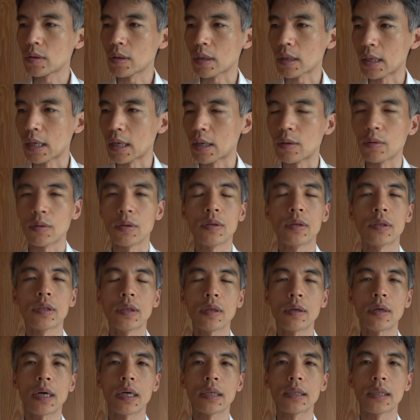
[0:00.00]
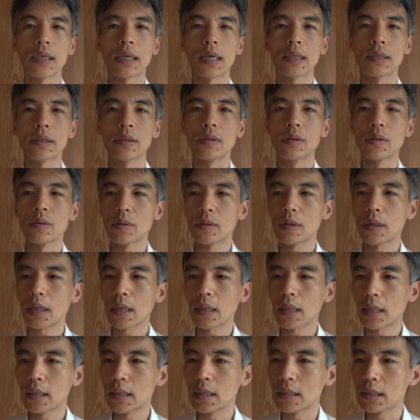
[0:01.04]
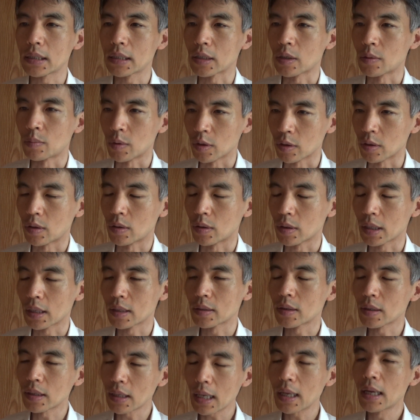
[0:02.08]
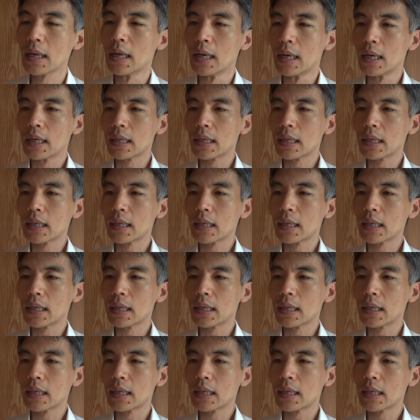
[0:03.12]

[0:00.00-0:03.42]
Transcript: それから今年の8月17日のものですね。